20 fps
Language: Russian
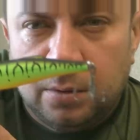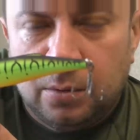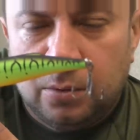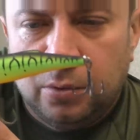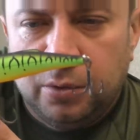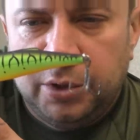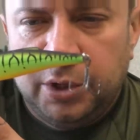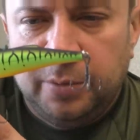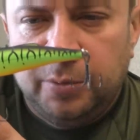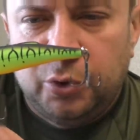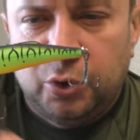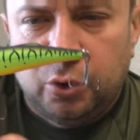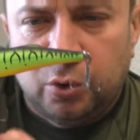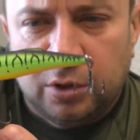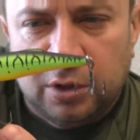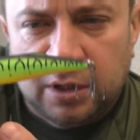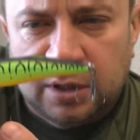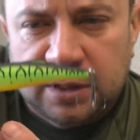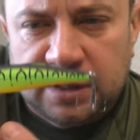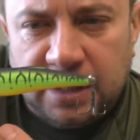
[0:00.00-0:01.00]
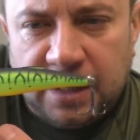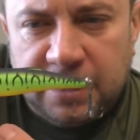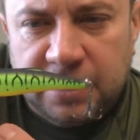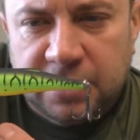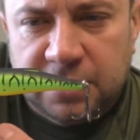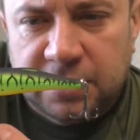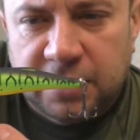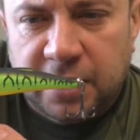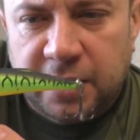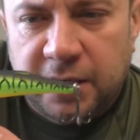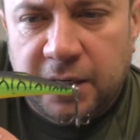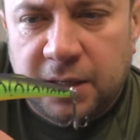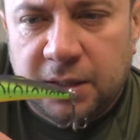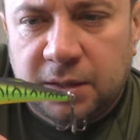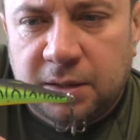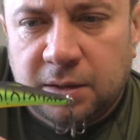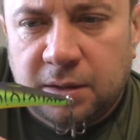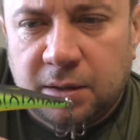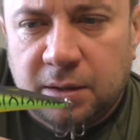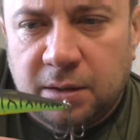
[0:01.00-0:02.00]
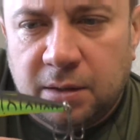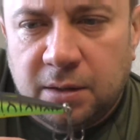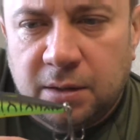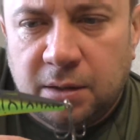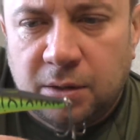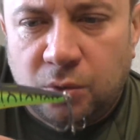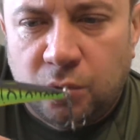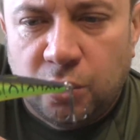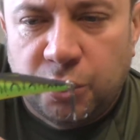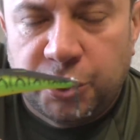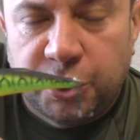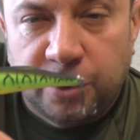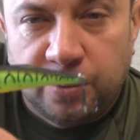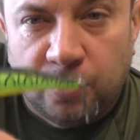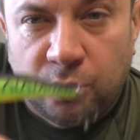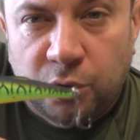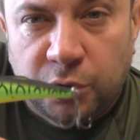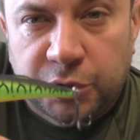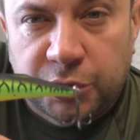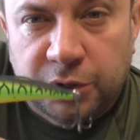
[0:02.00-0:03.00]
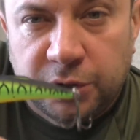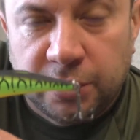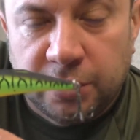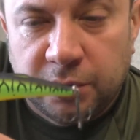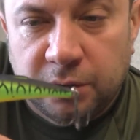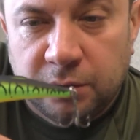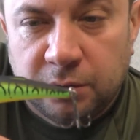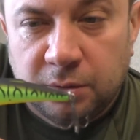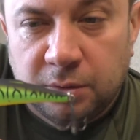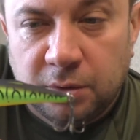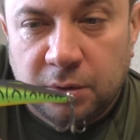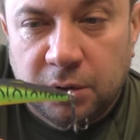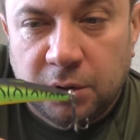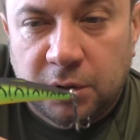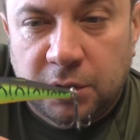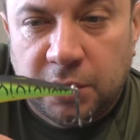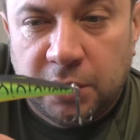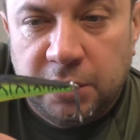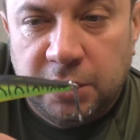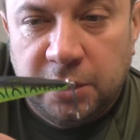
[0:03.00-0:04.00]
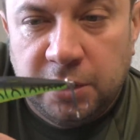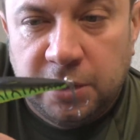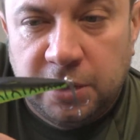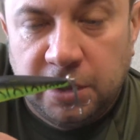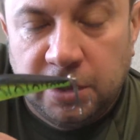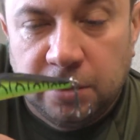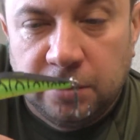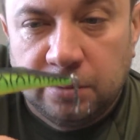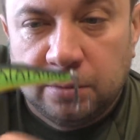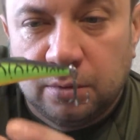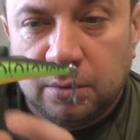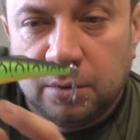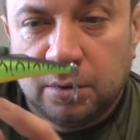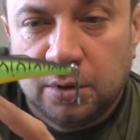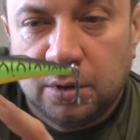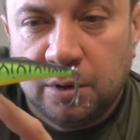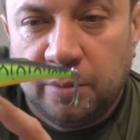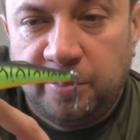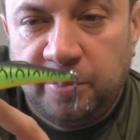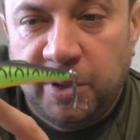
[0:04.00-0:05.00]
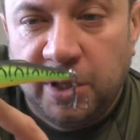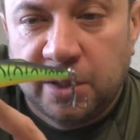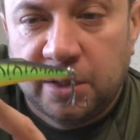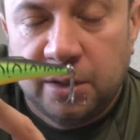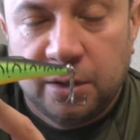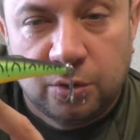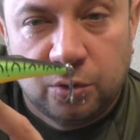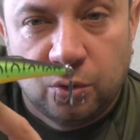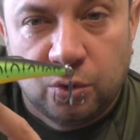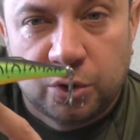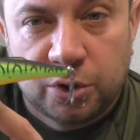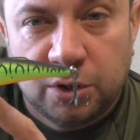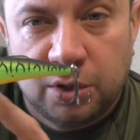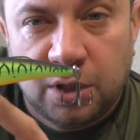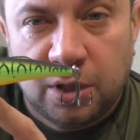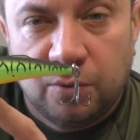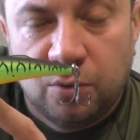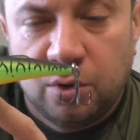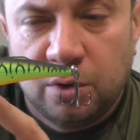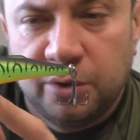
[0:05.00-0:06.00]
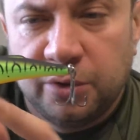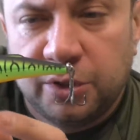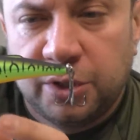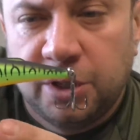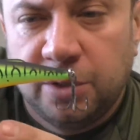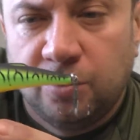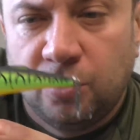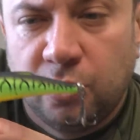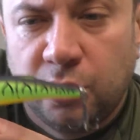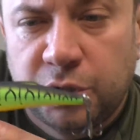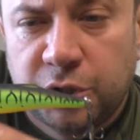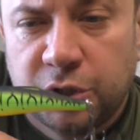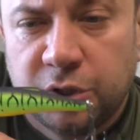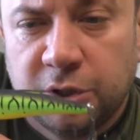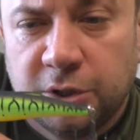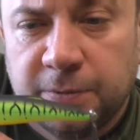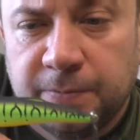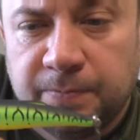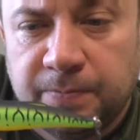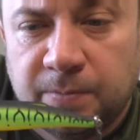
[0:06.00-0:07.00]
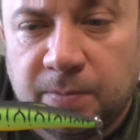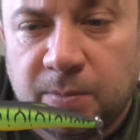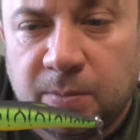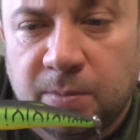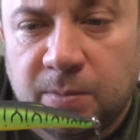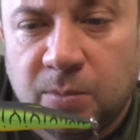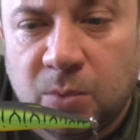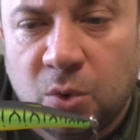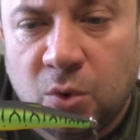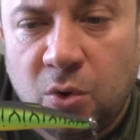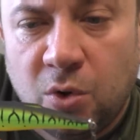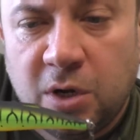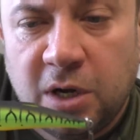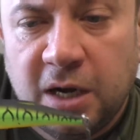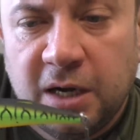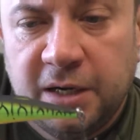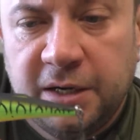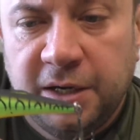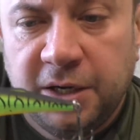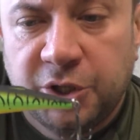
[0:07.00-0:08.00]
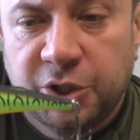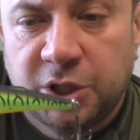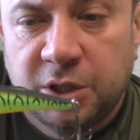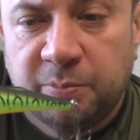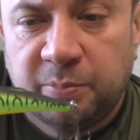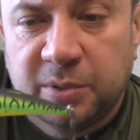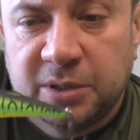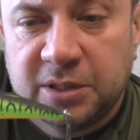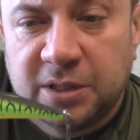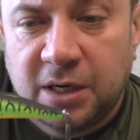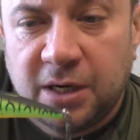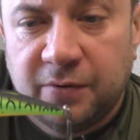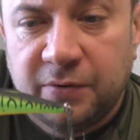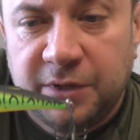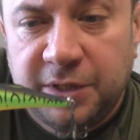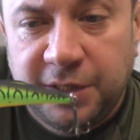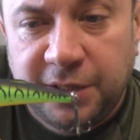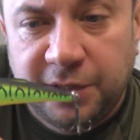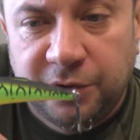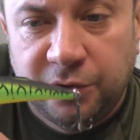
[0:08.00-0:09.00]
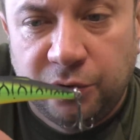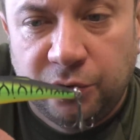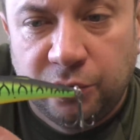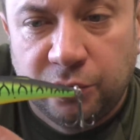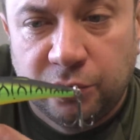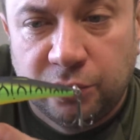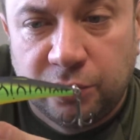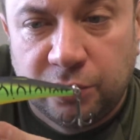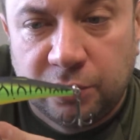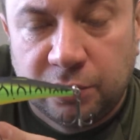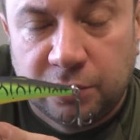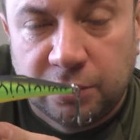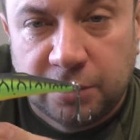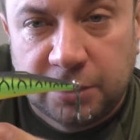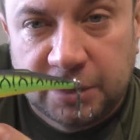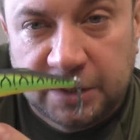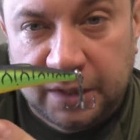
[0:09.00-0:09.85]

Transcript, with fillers: У Дипджона, кстати, стоят э, очень мощные э, тройники, э, петли тоже довольно-таки мощные, но колечки по сравнению с,